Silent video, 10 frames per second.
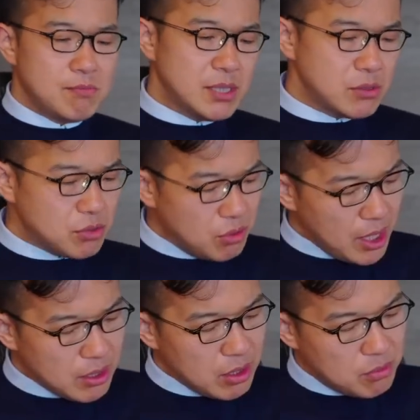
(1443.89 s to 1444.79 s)
まずそう
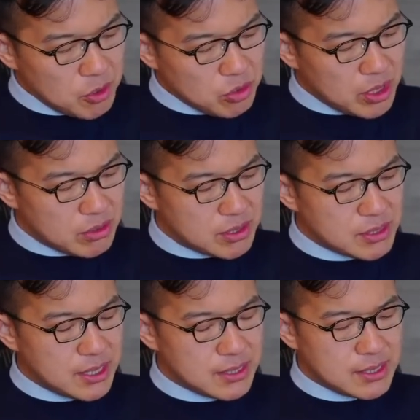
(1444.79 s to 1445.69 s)
やって思っているで
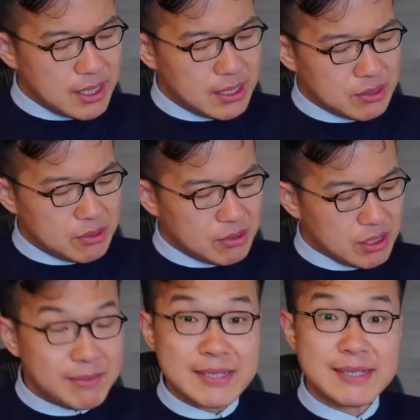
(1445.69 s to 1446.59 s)
すね、
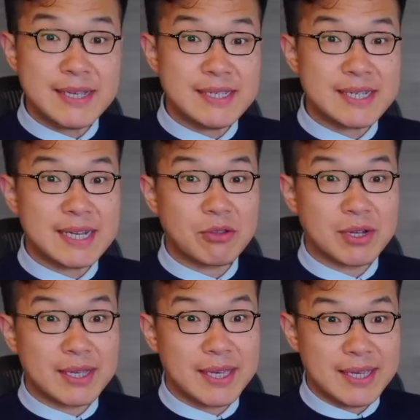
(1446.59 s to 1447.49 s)
今政治家と
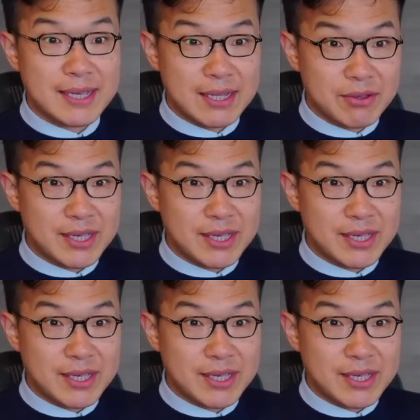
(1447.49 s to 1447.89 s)
か経